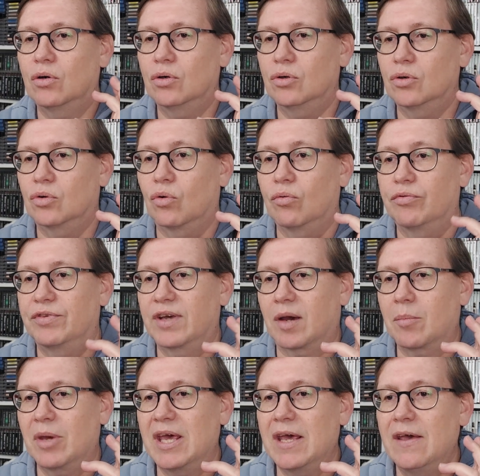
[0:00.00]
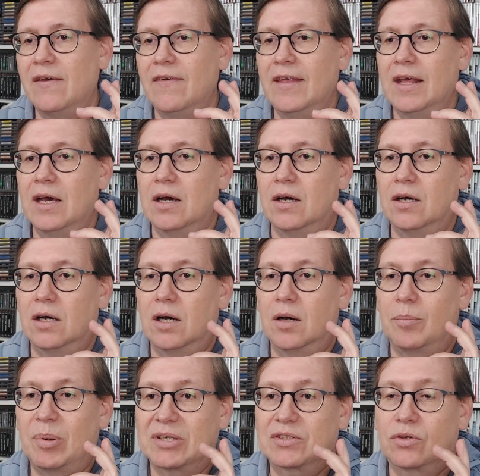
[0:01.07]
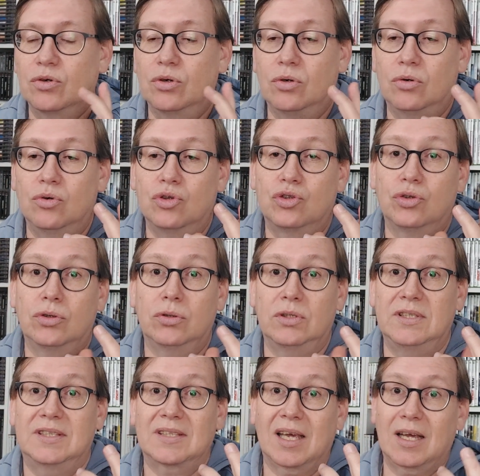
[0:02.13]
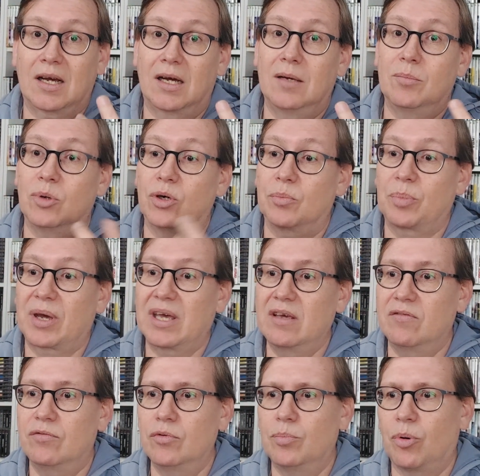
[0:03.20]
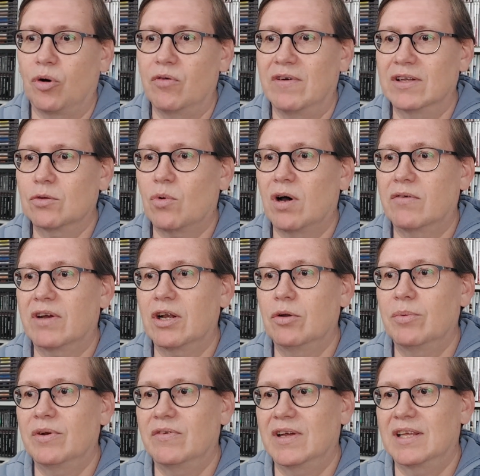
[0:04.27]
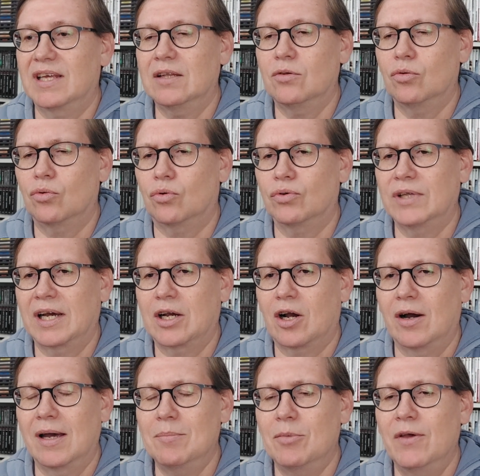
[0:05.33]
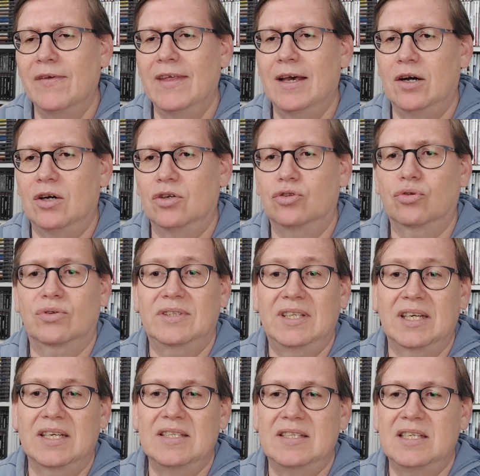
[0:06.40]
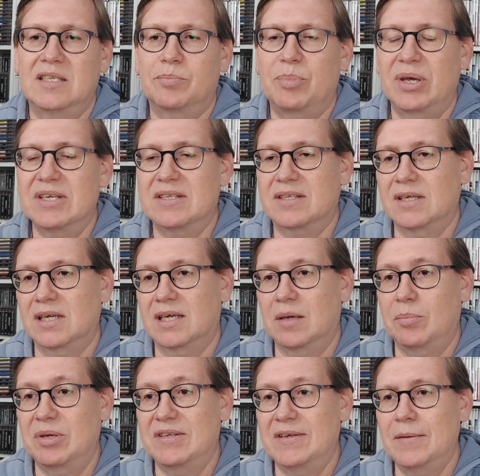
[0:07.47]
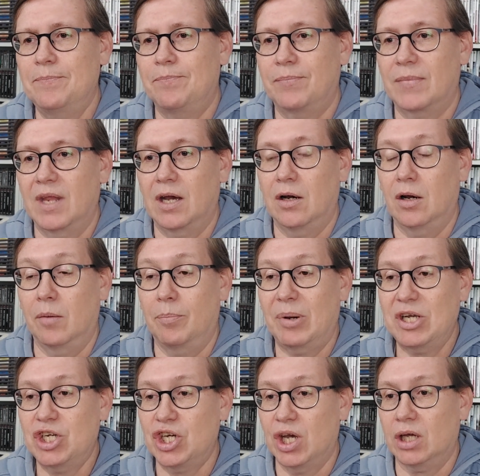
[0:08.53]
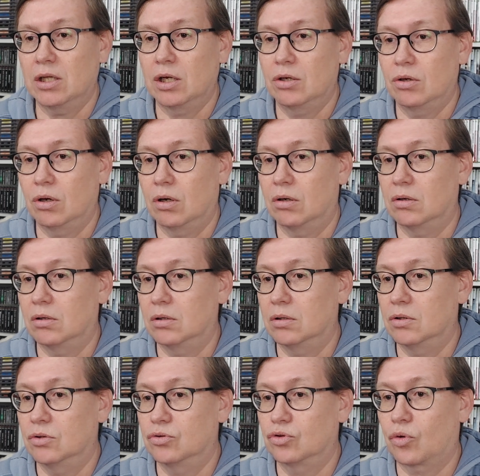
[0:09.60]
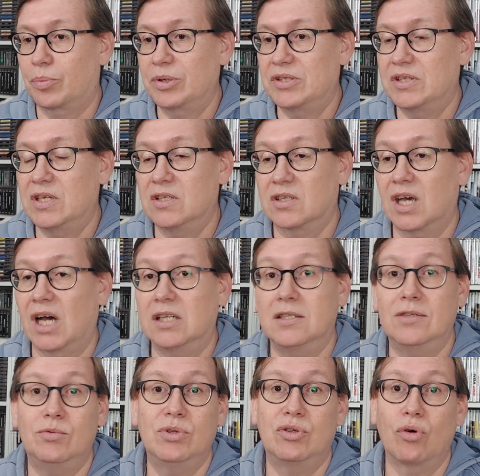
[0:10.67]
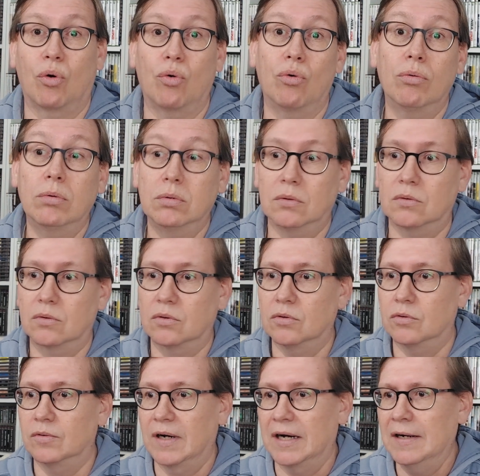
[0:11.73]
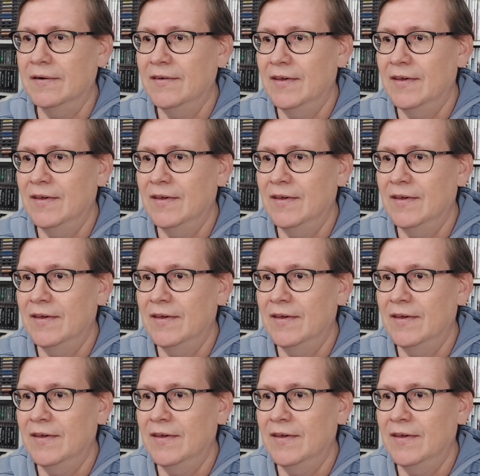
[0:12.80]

euh, confirmé, euh, parce que le jeu il serait quand même prévu pour le 23 avril 2024, donc on a quand même euh, sur Series X, PS5 et PC, pas cher d'ailleurs, sur PC il serait à 18 euros, donc voilà.